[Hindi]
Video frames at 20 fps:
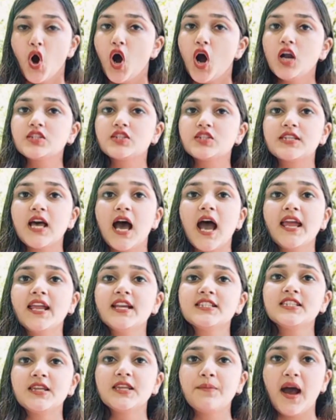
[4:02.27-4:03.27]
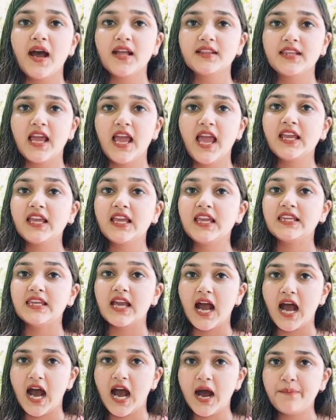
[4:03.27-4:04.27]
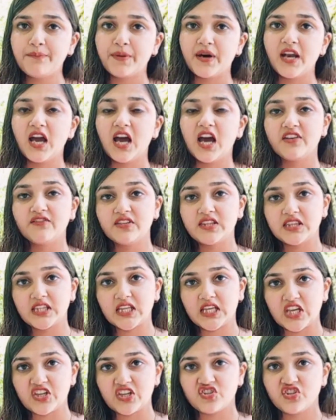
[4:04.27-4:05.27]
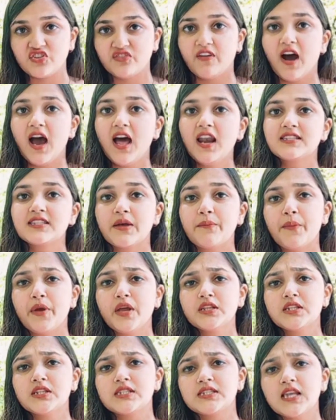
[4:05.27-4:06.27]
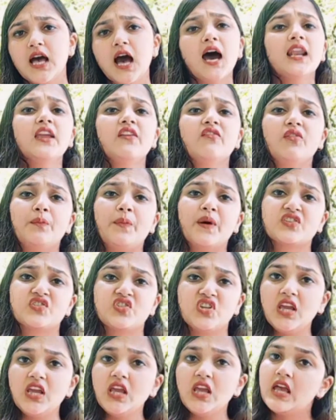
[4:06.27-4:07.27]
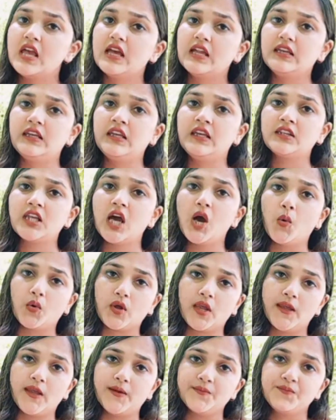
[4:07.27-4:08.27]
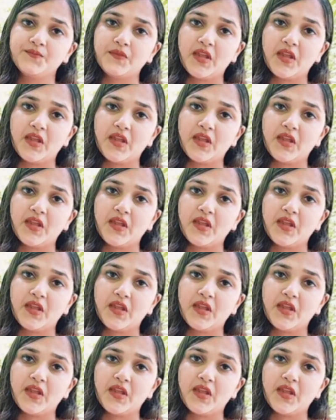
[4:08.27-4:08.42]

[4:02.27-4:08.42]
और जाहिर सी बात है कि यहाँ पर अरविंद केजरीवाल समेत सारे विपक्षी नेता होंगे